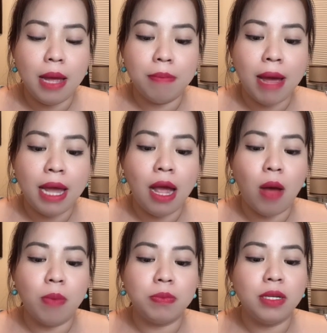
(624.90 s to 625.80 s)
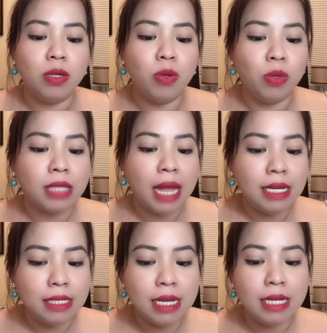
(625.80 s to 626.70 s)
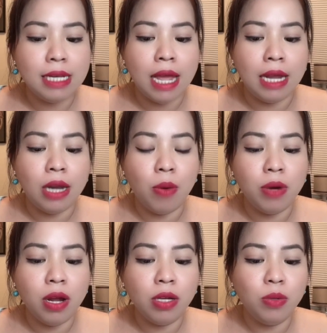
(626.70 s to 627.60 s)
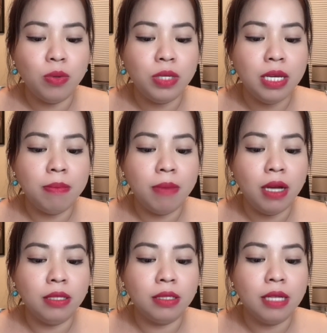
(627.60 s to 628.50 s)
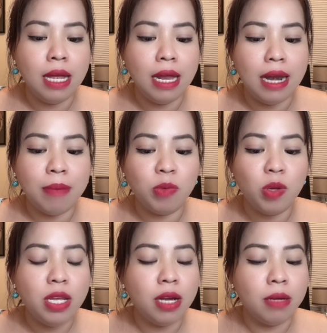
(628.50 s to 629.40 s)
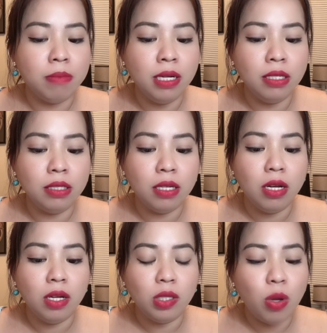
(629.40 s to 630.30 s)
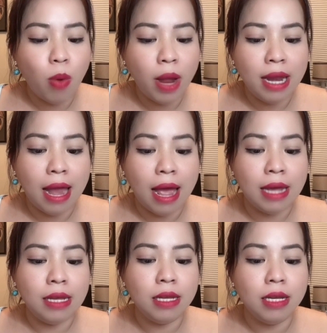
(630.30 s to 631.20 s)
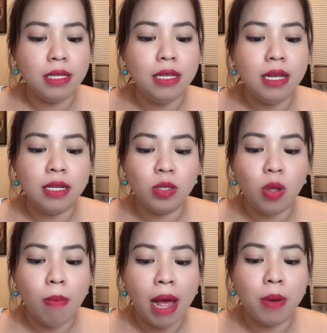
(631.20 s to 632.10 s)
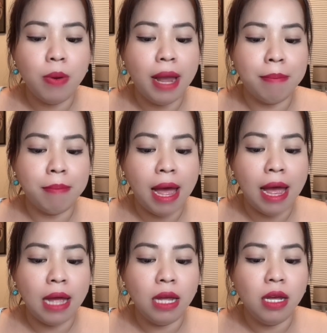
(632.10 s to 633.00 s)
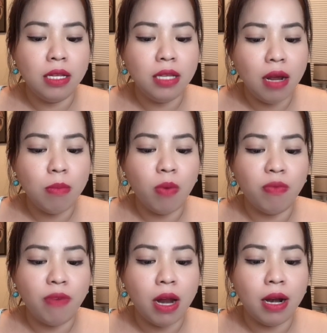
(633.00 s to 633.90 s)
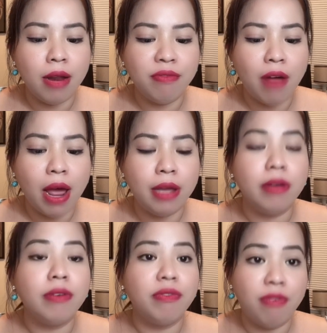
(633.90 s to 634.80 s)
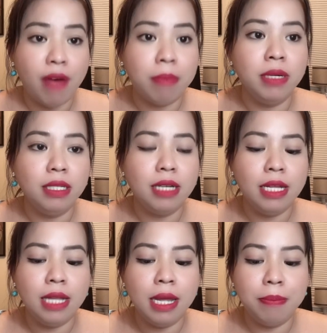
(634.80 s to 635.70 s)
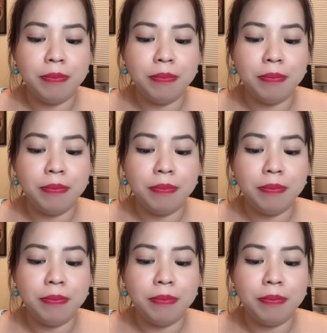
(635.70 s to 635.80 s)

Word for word: bài học từ cuộc tái sinh đầy đau đớn của chim ưng làm tôi dần bước tôi quay lại chia số báo làm ba chất một phần lên vai và bước đi tiếp